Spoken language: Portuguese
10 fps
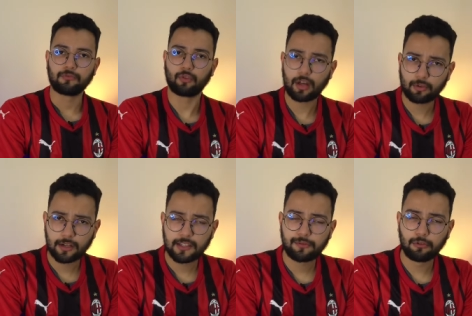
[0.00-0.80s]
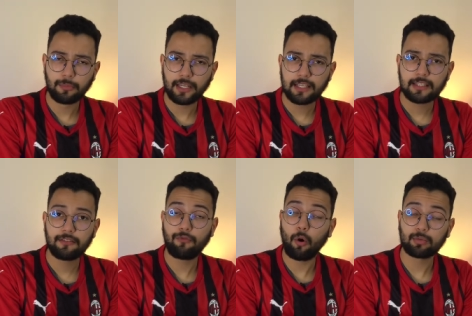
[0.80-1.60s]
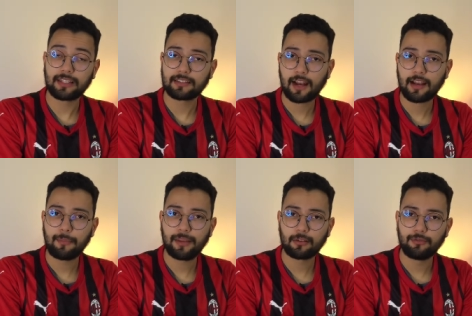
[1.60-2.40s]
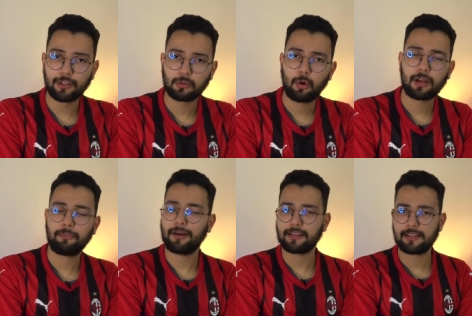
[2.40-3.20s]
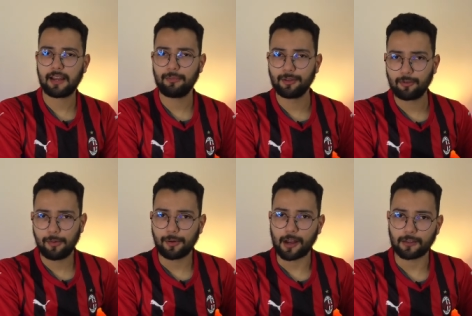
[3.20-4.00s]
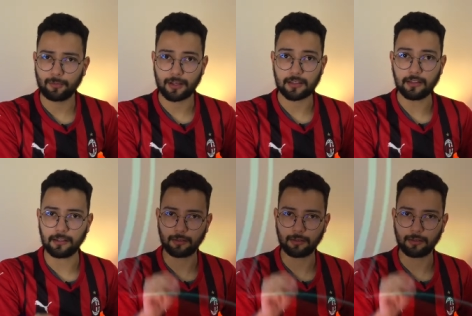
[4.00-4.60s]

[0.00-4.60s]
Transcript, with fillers: Jogador ex-fluminense volta a entrar na mira do Vitória para a Série B do Campeonato Brasileiro.